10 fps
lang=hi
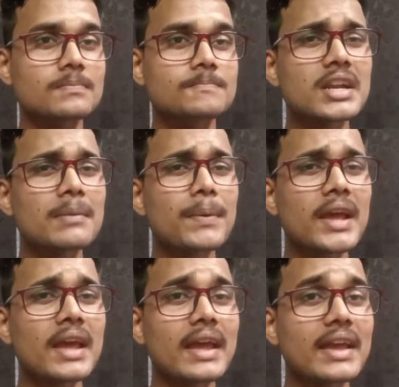स्क्रीन
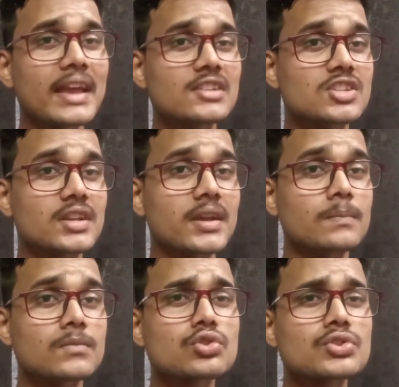प्ले एंगेजिंग है
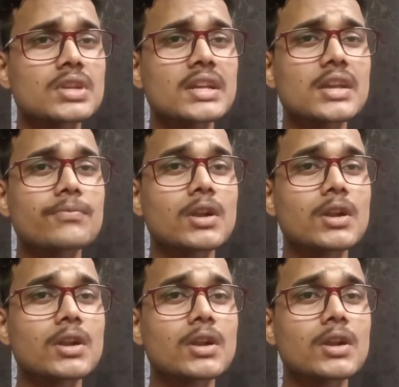शुरू से ही ये